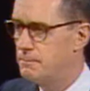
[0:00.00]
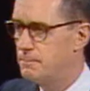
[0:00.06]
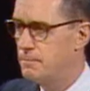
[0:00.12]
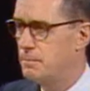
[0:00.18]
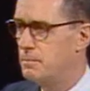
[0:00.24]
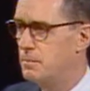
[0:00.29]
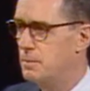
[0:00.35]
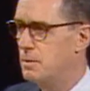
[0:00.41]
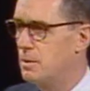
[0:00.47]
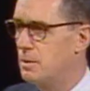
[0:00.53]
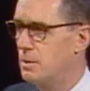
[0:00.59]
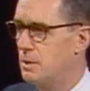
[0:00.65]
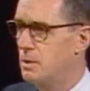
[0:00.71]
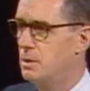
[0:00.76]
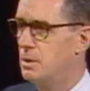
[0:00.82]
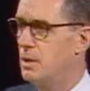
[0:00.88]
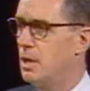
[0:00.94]
心のまま
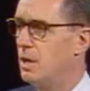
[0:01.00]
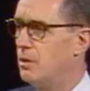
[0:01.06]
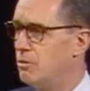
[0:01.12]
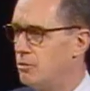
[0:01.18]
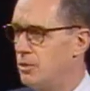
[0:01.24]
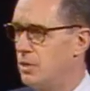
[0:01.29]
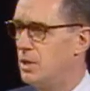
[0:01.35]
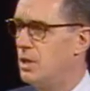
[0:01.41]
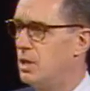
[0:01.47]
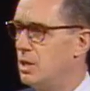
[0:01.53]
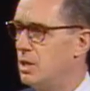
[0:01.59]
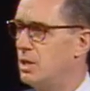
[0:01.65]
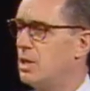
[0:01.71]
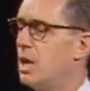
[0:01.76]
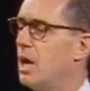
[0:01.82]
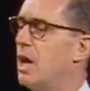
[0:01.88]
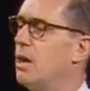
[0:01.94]
に行いたいので
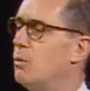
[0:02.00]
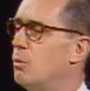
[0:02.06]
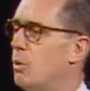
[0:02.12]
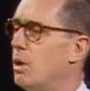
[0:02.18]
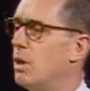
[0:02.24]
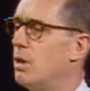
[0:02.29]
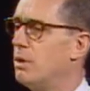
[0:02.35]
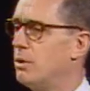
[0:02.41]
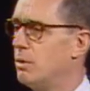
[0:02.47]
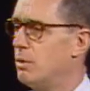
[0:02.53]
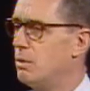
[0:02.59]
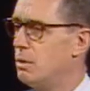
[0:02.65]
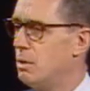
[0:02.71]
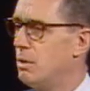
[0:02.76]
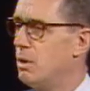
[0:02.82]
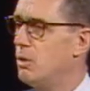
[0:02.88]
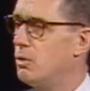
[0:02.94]
すという時、
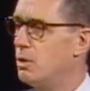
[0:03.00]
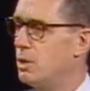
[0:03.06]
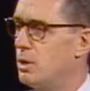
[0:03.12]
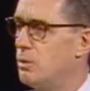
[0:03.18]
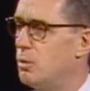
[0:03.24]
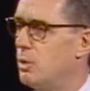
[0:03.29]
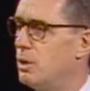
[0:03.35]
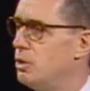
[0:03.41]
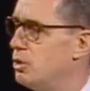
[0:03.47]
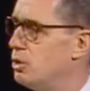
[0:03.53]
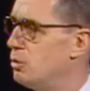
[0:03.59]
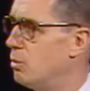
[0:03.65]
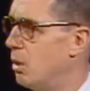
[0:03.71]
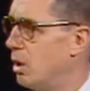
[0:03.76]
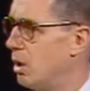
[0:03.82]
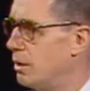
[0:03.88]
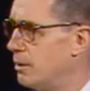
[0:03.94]
静かな
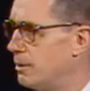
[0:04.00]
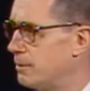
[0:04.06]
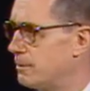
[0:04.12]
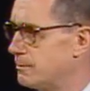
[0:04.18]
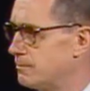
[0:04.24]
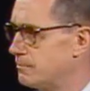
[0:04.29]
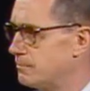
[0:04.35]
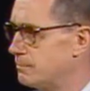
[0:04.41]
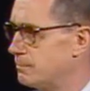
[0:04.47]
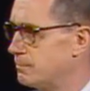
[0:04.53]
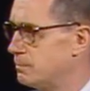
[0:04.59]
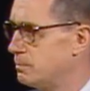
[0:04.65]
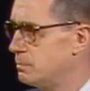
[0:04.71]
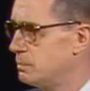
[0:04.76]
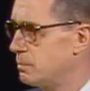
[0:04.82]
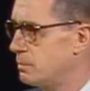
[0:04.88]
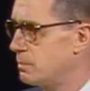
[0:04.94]
細い声が
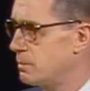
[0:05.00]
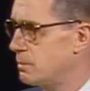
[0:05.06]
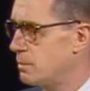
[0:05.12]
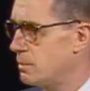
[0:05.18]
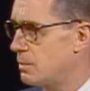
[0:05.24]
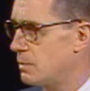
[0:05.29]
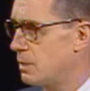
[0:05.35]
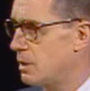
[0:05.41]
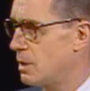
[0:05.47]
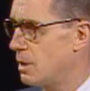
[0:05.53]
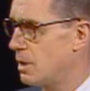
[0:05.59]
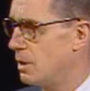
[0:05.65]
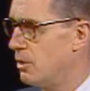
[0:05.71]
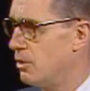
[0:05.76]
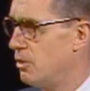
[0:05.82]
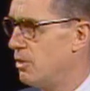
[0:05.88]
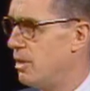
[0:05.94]
心を貫き通
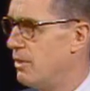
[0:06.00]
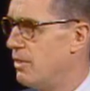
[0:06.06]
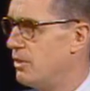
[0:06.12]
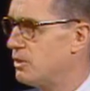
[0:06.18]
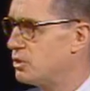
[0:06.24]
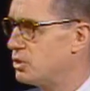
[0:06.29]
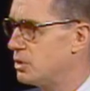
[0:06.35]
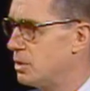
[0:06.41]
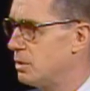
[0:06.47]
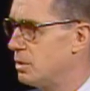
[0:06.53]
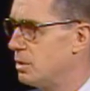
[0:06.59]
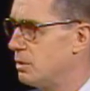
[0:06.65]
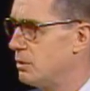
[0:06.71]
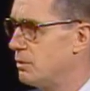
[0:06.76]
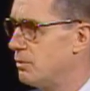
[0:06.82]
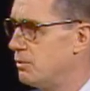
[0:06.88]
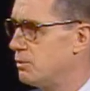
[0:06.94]
すような思いを
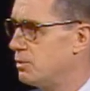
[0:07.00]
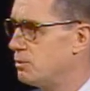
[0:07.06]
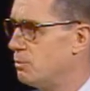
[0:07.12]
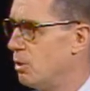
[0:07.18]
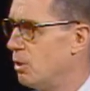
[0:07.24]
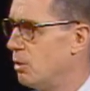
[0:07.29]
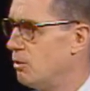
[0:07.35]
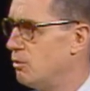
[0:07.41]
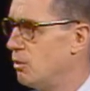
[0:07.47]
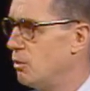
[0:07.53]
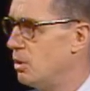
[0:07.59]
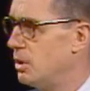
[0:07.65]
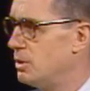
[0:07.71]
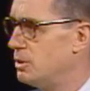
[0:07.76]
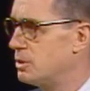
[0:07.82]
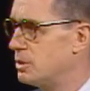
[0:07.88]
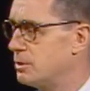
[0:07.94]
味わうでしょ
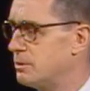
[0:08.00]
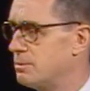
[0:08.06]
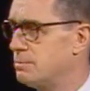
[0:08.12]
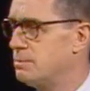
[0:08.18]
う。